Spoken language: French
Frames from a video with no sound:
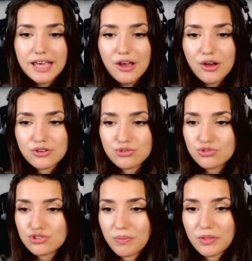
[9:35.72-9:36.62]
Et du
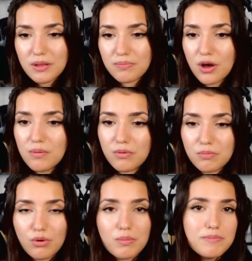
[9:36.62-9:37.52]
coup, je tombais dans les pommes,
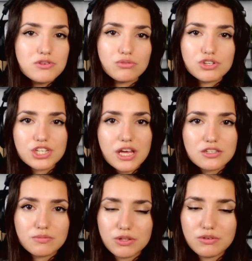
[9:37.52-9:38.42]
bon, on m'a mis sur une
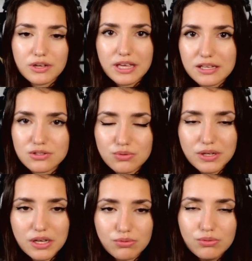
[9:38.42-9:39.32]
chaise, on m'a donné un carré de sucre et